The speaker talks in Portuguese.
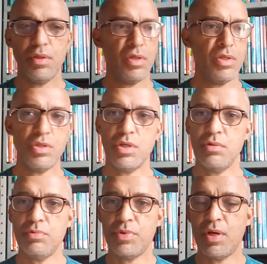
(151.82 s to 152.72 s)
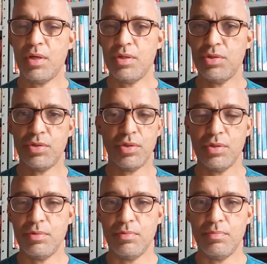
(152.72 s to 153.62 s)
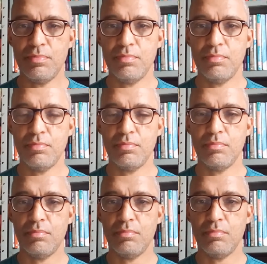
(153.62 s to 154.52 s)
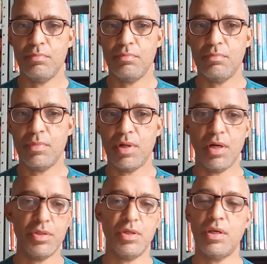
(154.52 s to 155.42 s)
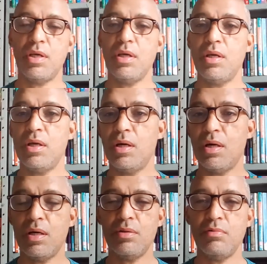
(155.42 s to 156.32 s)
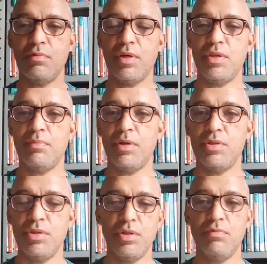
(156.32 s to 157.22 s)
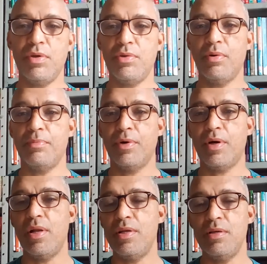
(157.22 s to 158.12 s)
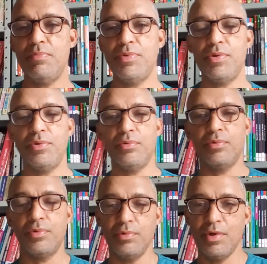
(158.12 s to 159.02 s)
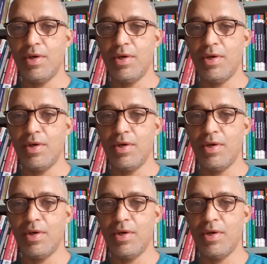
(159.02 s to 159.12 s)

tem gente que não está acreditando. Acha que ah, não vai ter mais jeito, vai ter um apocalipse e tudo.